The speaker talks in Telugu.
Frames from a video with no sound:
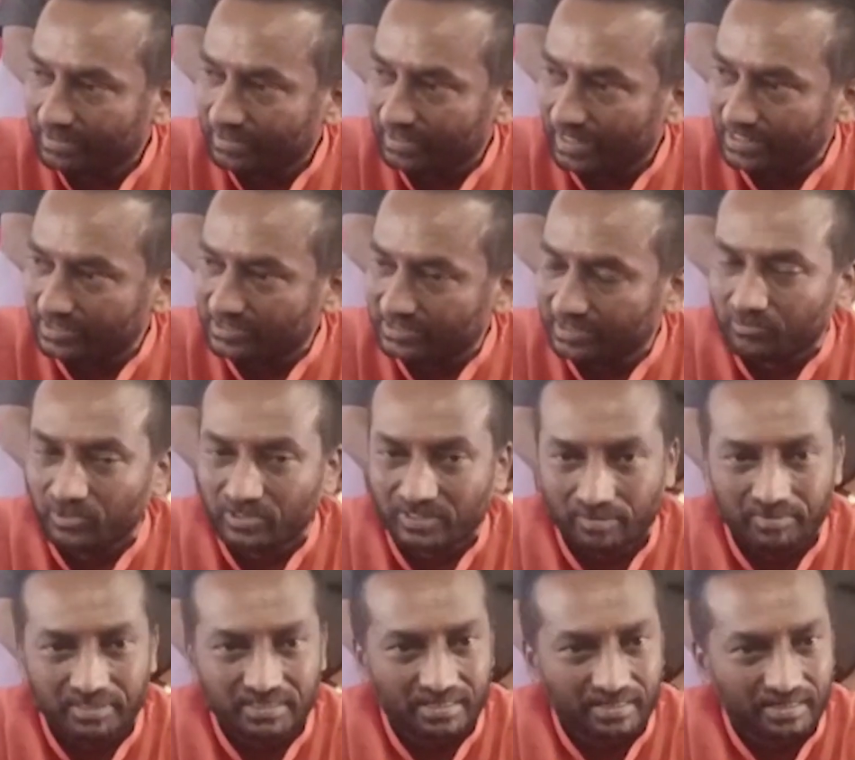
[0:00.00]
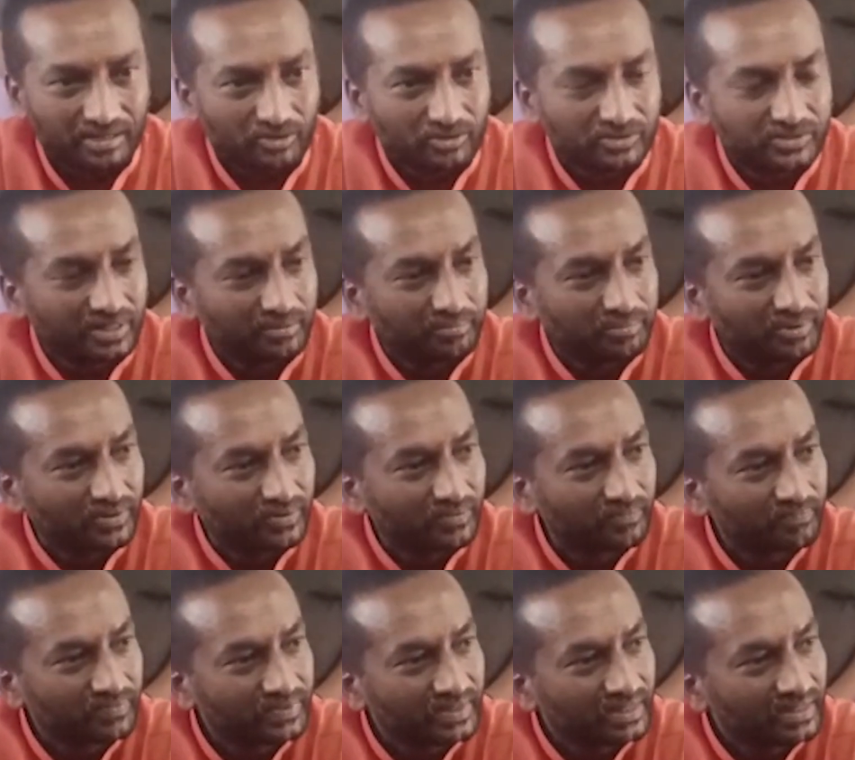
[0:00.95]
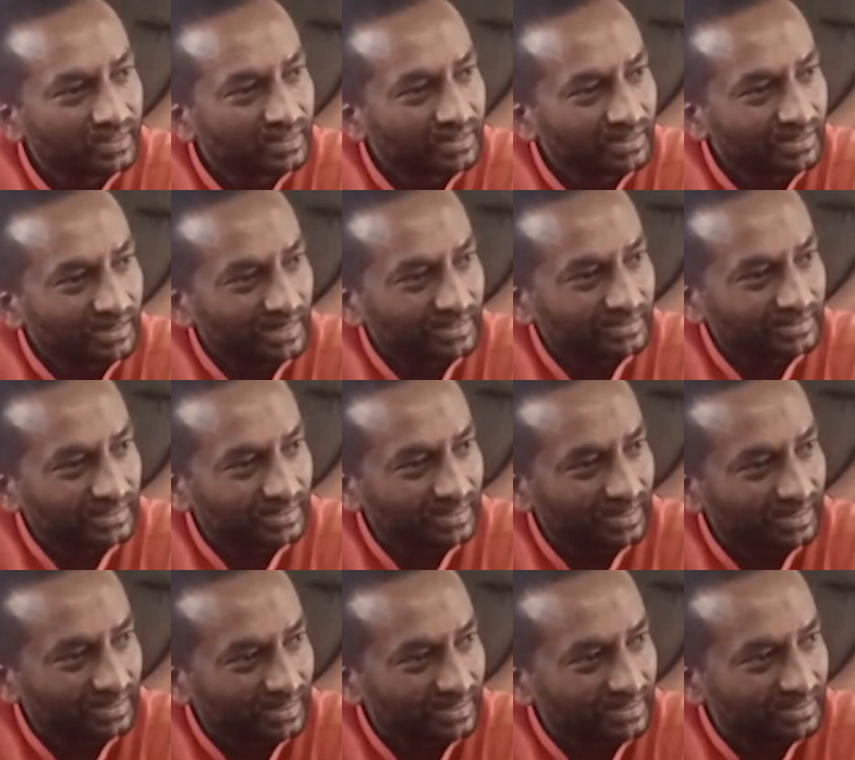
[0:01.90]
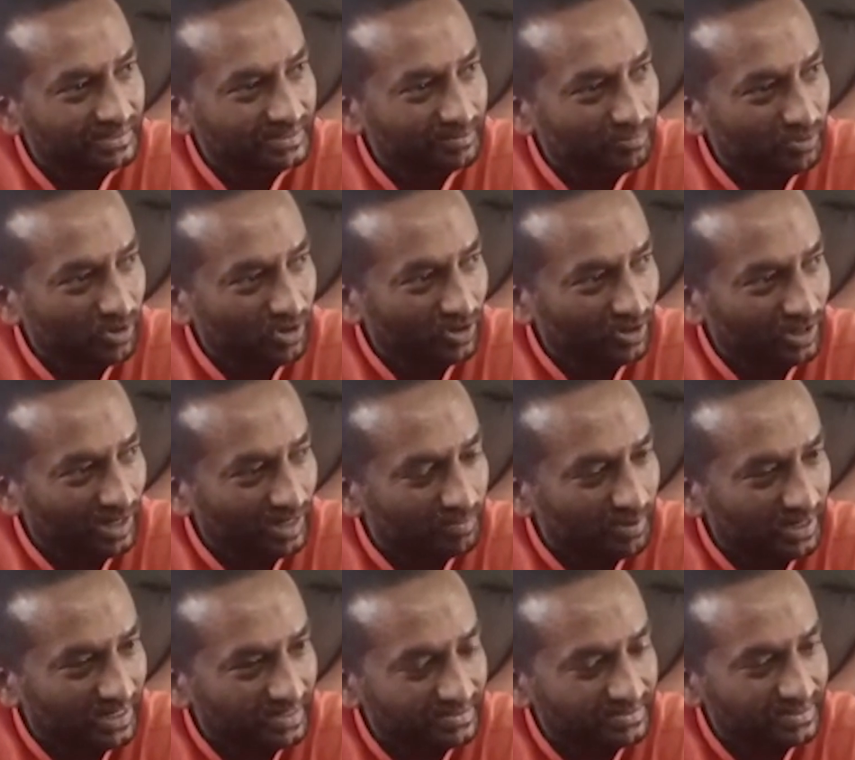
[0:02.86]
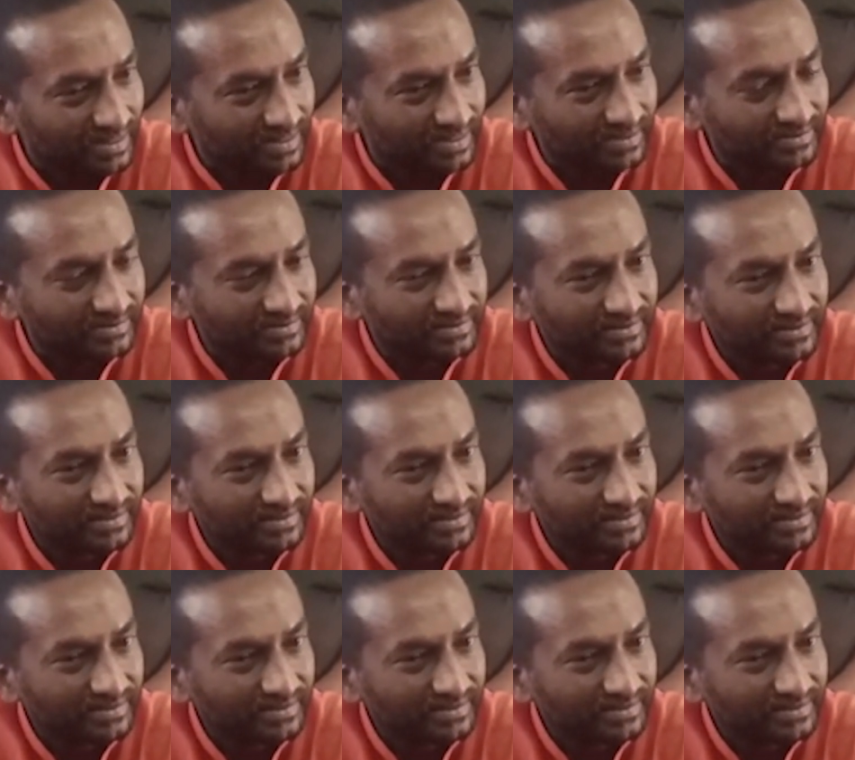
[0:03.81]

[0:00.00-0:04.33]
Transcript: రాష్ట్ర ముఖ్యమంత్రి గారు వచ్చినప్పుడు కలెక్టర్ గారు కనీసం ప్రోటోకాల్ పాటించలేదు